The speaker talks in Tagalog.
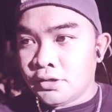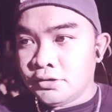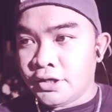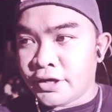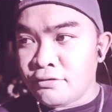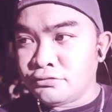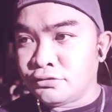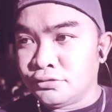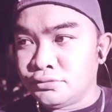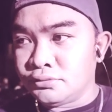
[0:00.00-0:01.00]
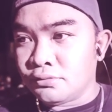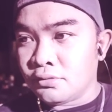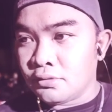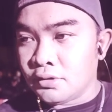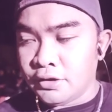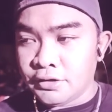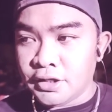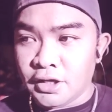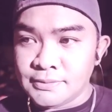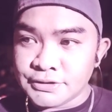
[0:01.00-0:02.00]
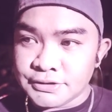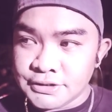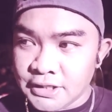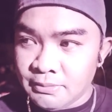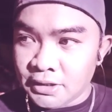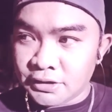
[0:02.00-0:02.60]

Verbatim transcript: Then round 2, ganun din, almost the same lang